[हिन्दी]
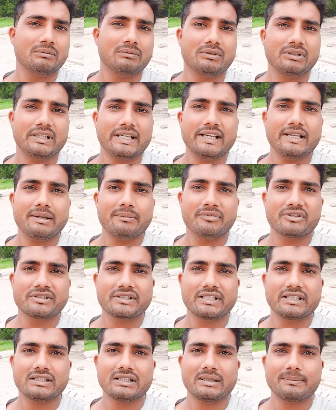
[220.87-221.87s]
यही
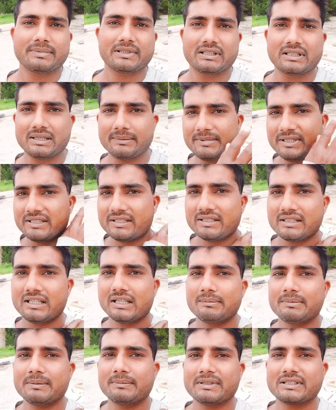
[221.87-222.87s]
मुश्किल से पंद्रह बीस हज़ार
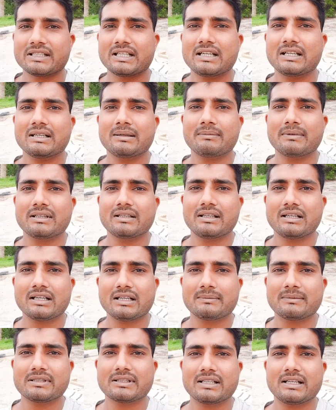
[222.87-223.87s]
रुपये बचाएगा बंदा
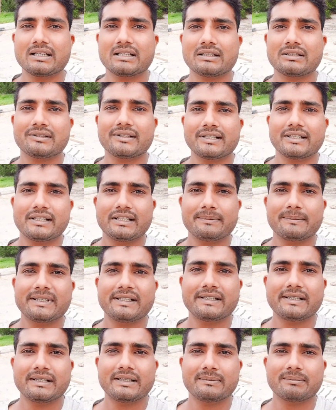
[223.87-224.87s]
अगर बचाएगा तो देखिए
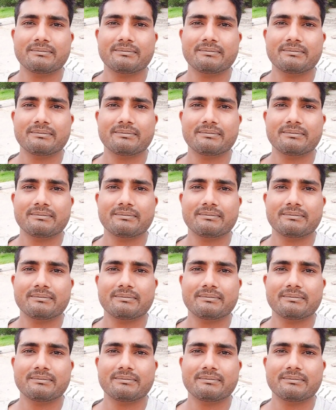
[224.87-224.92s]
मेरी